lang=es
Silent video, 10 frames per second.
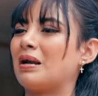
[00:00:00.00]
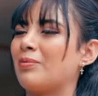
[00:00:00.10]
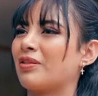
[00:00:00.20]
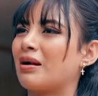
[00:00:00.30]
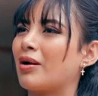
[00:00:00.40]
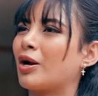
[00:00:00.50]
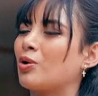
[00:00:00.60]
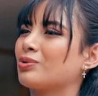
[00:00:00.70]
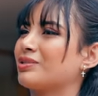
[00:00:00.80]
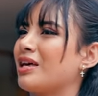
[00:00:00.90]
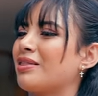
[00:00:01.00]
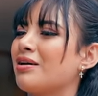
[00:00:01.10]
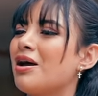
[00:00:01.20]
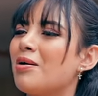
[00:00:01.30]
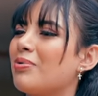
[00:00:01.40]
para poder hablar con usted,
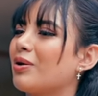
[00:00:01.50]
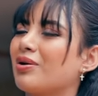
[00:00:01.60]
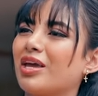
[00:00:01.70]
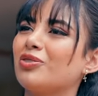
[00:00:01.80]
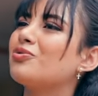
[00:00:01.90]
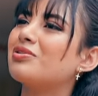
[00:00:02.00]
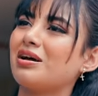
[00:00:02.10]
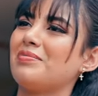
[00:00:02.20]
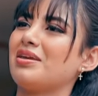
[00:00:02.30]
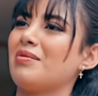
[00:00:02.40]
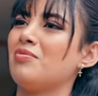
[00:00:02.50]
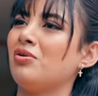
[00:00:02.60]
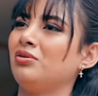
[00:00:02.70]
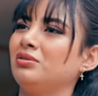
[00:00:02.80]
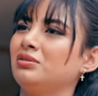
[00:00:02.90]
pero ella nunca me llamó.